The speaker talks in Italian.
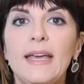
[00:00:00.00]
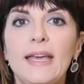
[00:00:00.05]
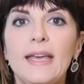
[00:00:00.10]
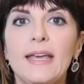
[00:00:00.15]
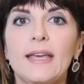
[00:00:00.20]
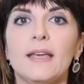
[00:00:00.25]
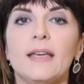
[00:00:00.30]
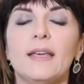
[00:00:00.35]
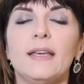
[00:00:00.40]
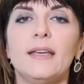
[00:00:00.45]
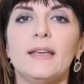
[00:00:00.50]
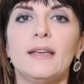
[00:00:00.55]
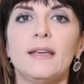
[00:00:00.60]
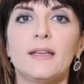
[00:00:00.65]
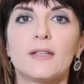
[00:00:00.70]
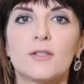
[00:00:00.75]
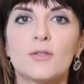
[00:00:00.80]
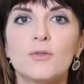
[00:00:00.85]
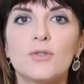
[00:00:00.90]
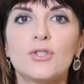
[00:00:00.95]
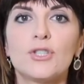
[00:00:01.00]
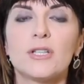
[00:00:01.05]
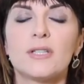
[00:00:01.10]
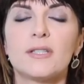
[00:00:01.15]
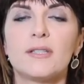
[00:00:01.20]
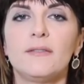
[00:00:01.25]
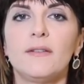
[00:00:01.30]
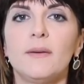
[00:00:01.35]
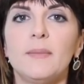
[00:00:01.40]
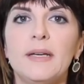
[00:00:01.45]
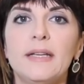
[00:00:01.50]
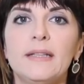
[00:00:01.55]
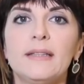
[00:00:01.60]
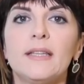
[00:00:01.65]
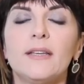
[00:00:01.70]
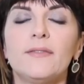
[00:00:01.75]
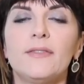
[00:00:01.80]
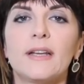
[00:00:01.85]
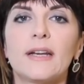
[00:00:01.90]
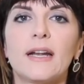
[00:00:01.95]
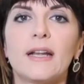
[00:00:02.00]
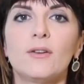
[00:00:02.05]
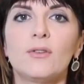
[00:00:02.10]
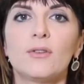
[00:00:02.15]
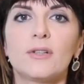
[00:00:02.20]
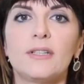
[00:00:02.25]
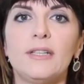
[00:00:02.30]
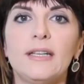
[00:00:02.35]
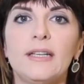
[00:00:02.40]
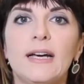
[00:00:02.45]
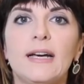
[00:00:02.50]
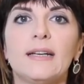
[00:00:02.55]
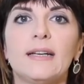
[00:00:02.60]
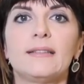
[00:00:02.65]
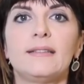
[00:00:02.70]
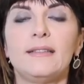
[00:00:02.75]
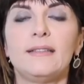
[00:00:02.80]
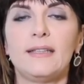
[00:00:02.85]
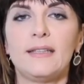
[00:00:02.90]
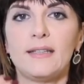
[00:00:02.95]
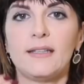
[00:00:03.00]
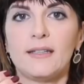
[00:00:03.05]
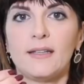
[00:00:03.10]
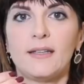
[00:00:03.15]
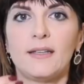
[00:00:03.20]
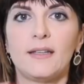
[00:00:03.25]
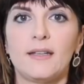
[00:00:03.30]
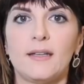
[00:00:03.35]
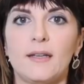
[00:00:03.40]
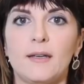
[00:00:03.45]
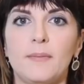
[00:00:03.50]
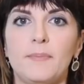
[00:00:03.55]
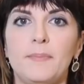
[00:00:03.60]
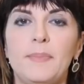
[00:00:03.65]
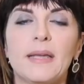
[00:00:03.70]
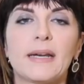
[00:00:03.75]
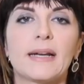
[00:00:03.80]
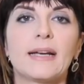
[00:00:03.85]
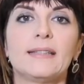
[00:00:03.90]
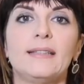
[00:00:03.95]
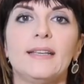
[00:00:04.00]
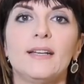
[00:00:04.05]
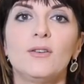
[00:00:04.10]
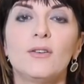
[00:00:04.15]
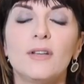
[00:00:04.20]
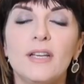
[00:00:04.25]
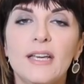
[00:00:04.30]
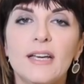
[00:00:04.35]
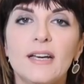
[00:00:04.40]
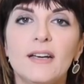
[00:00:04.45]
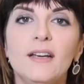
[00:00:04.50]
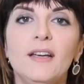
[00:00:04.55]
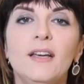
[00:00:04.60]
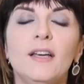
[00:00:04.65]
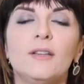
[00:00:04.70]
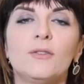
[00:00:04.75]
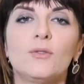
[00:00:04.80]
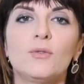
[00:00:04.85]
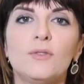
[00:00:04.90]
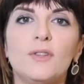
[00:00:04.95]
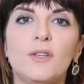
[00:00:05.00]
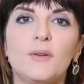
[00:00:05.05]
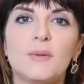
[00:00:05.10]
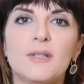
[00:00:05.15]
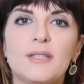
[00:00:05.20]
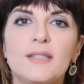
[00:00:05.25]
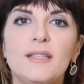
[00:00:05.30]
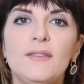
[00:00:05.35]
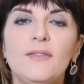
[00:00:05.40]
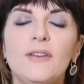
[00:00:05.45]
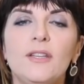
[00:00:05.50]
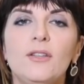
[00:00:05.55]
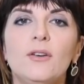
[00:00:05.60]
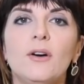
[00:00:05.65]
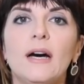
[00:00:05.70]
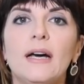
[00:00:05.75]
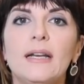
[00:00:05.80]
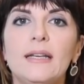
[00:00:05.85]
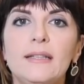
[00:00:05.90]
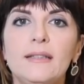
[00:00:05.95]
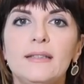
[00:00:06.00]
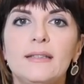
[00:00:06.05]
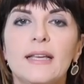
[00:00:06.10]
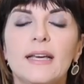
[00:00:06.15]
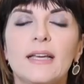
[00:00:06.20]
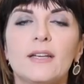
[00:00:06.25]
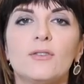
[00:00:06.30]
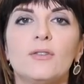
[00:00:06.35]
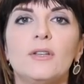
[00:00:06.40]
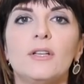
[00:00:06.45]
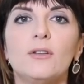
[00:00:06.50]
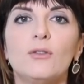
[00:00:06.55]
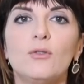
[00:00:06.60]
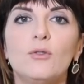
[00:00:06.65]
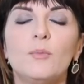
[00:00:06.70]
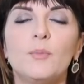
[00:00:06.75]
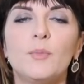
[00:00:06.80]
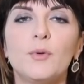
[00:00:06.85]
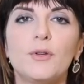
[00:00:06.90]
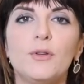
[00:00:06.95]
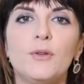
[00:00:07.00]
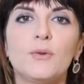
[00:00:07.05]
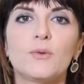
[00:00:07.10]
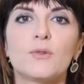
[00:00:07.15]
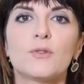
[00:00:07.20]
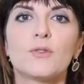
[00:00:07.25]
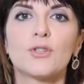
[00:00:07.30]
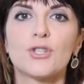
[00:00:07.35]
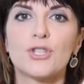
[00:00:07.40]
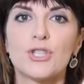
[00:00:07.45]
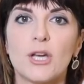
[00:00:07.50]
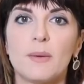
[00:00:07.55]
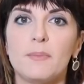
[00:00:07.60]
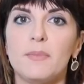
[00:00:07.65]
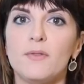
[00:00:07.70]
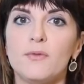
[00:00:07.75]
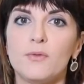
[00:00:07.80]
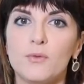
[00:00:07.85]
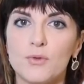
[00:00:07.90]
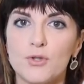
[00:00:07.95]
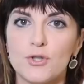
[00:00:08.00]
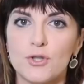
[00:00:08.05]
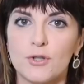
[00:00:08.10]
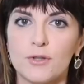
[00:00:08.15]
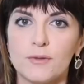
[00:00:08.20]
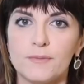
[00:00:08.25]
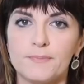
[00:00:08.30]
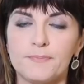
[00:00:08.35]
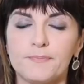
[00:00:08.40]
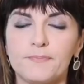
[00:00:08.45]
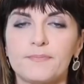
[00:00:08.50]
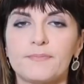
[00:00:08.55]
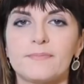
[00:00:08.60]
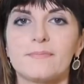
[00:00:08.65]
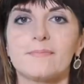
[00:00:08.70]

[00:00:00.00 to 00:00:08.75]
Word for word: e eh, successivamente verranno ordinati eh, per categoria tutti questi video all'interno del gruppo chiuso Shabby Fusion